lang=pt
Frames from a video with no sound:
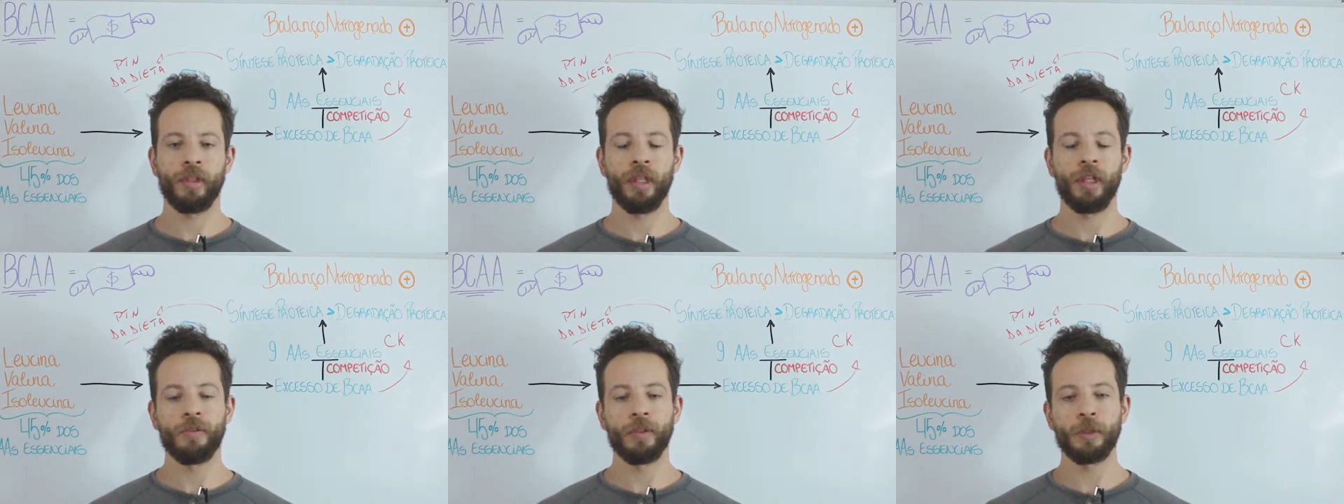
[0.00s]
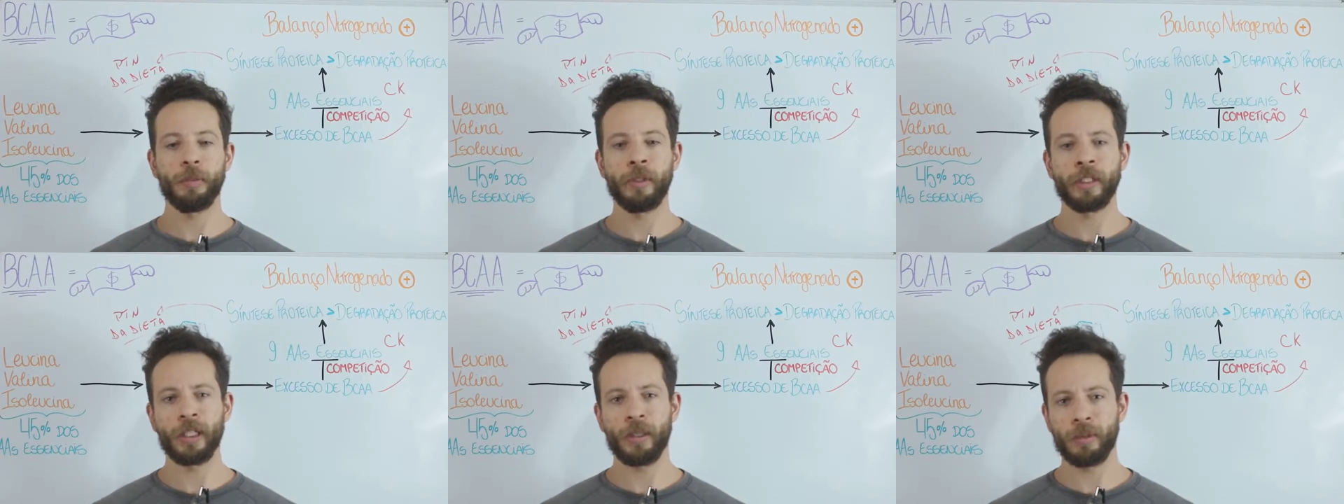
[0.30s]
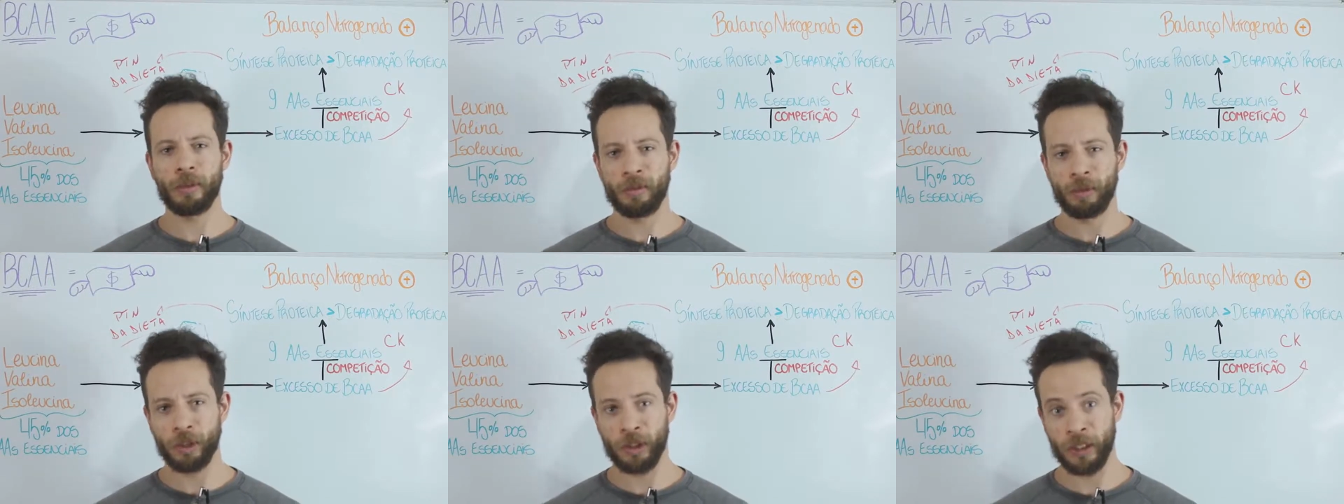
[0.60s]
Eu vou explicar
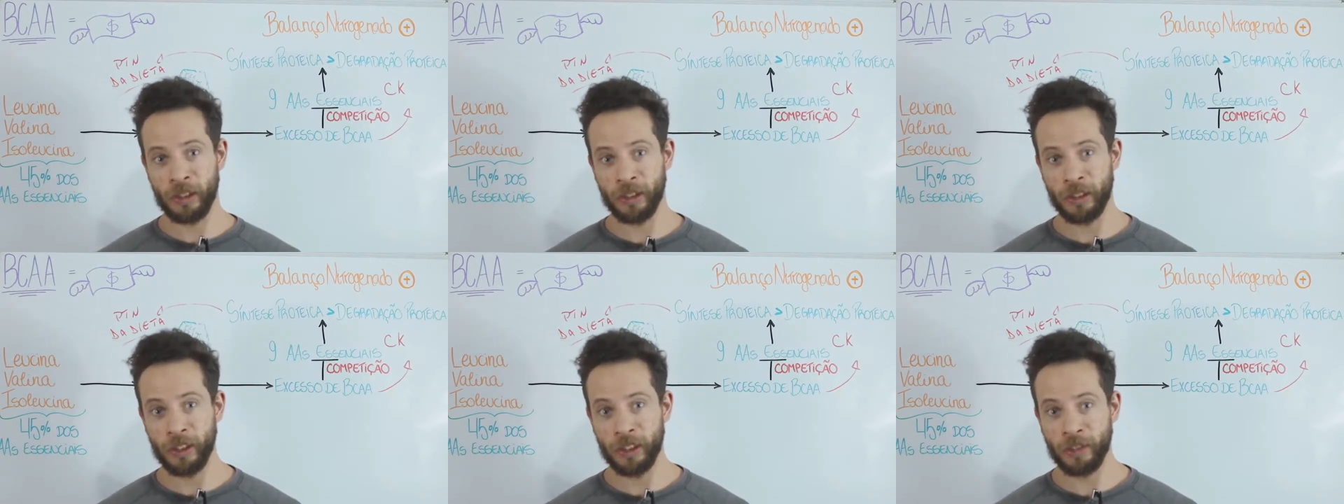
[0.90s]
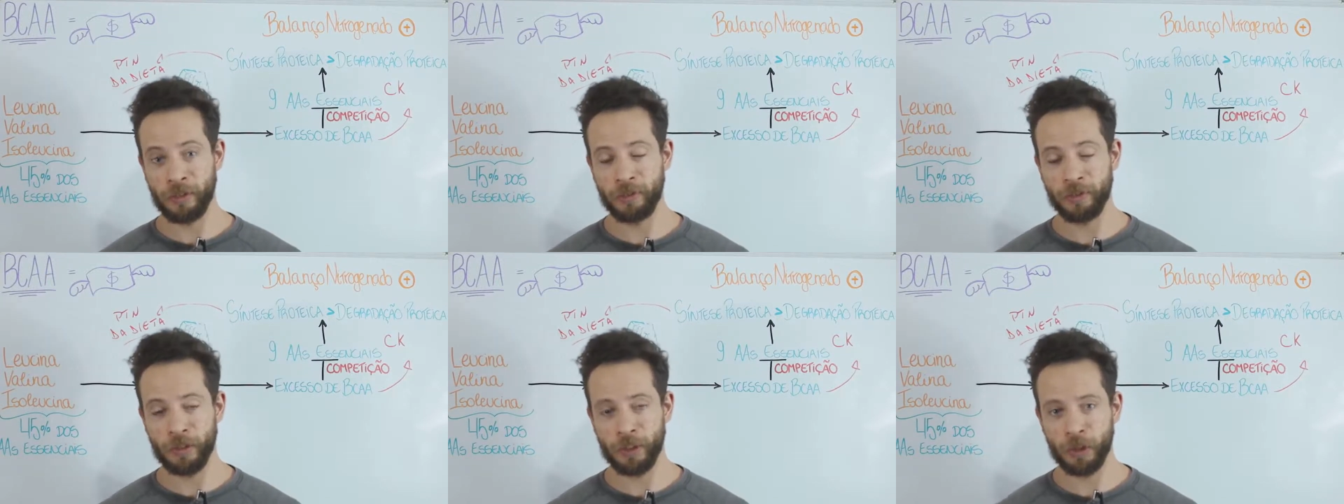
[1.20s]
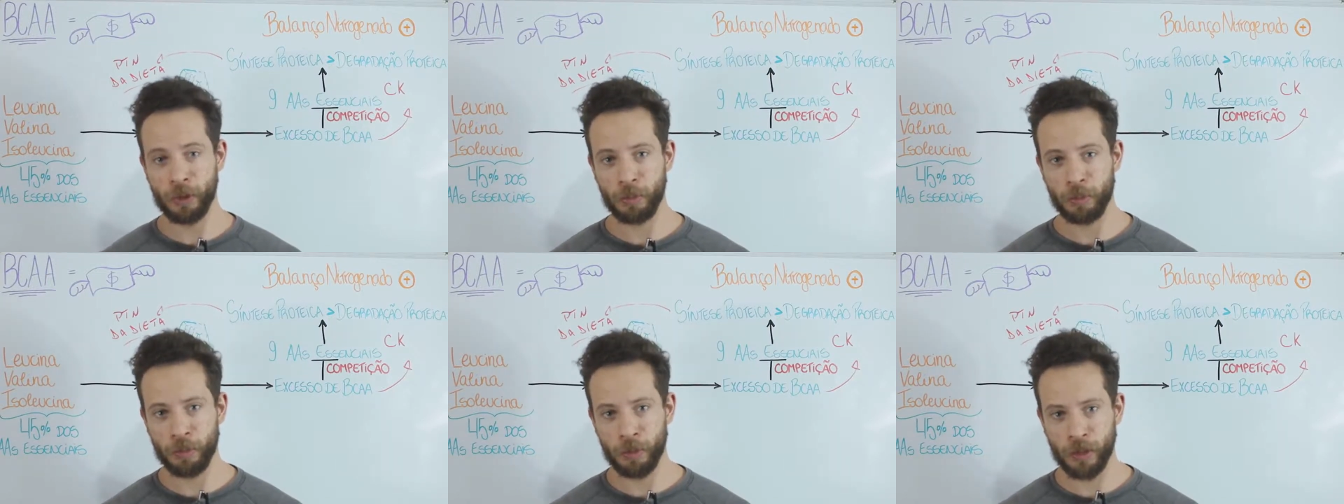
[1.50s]
para vocês nesse
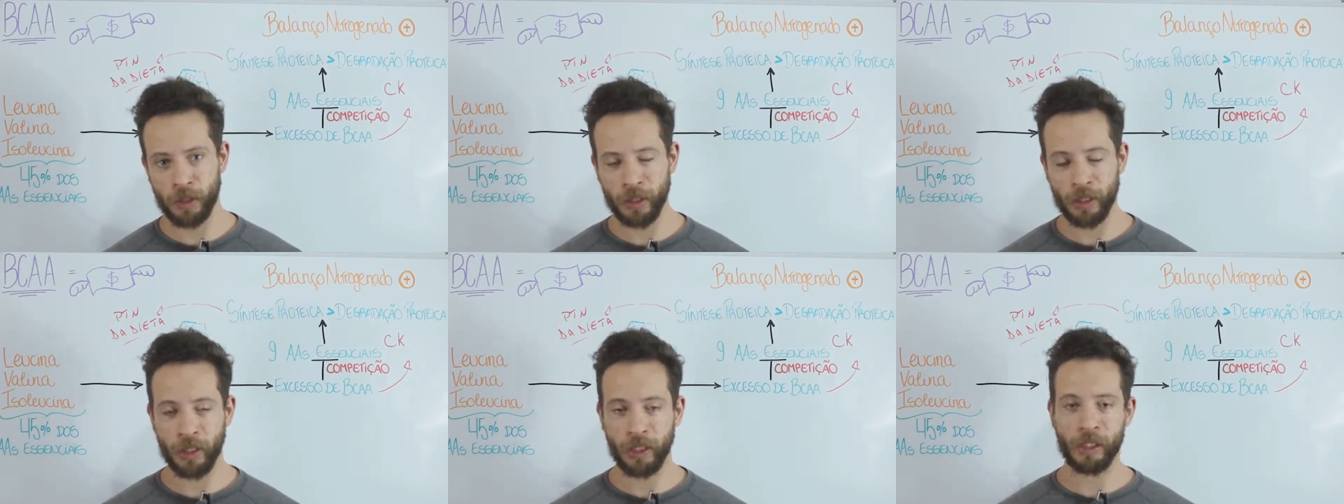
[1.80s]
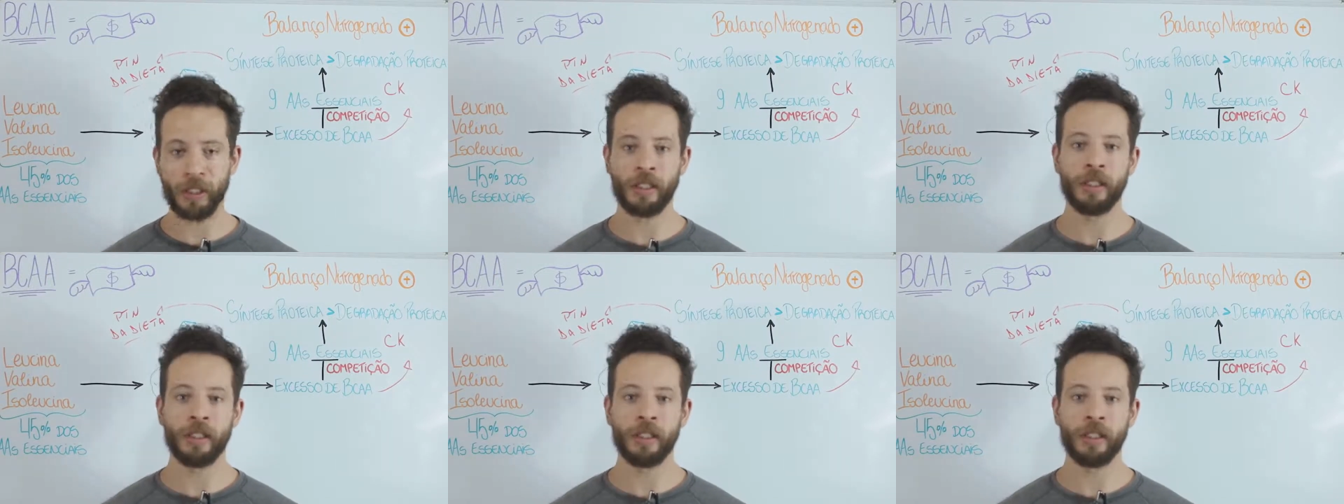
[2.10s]
vídeo por que,